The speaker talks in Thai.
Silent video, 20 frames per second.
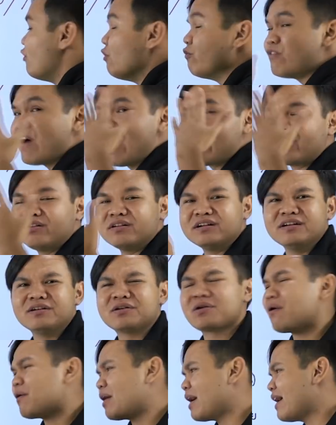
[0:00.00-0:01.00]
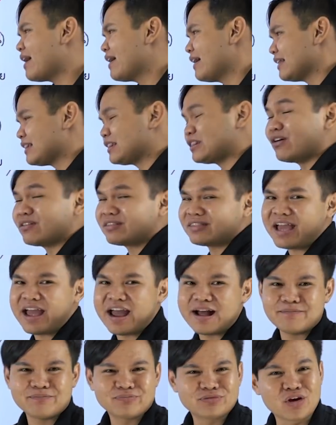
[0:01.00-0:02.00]
ฟูมฟายก็คือร้องไห้ต่อ
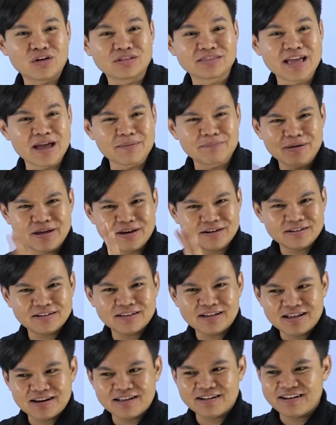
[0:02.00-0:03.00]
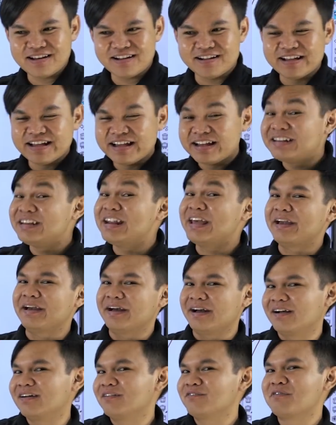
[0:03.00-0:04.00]
แตะเป็นอะไรกันเด็ก
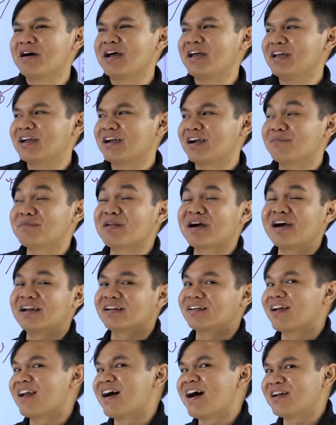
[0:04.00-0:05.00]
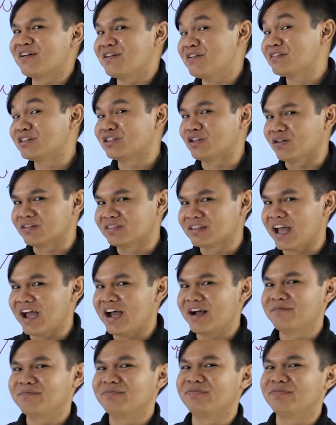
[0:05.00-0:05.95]
อะวัยกำลังหัดคลานเราเรียกว่าต่อแตะ